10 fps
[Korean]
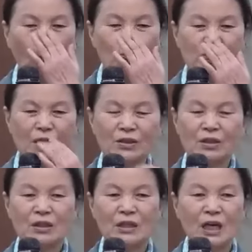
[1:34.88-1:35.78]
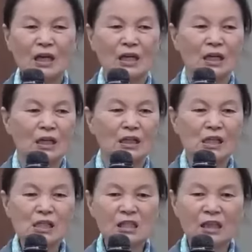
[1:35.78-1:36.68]
콧잔등이에
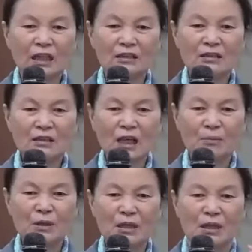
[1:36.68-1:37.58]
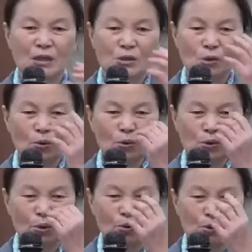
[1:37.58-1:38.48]
이슬 같은 땀이
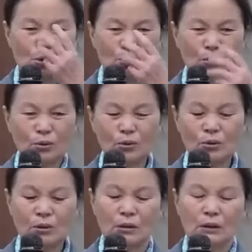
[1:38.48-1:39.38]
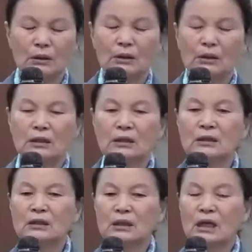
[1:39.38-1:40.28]
송글송글송글
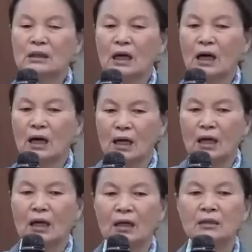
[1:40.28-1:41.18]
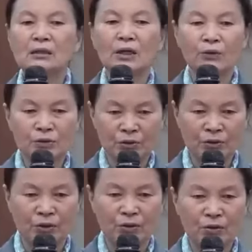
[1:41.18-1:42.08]
그렇게 내가 애를
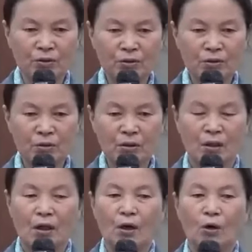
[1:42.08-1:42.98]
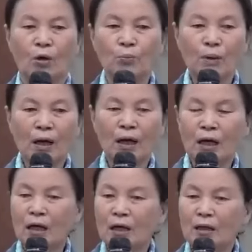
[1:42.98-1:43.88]
태웠어요.
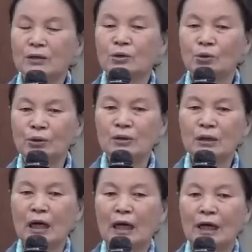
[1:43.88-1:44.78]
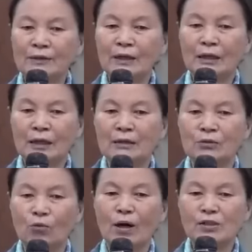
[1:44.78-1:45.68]
엄마가 교회를
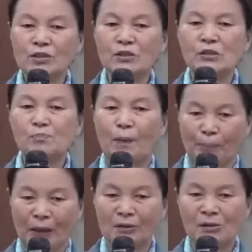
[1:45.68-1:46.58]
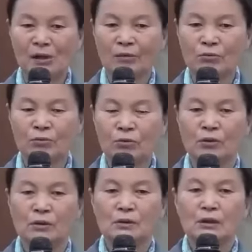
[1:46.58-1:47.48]
간다라는 확신을
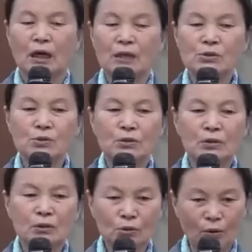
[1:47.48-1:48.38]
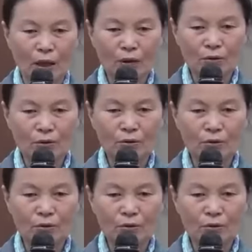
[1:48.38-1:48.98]
받으려고 한 소리를 또 하고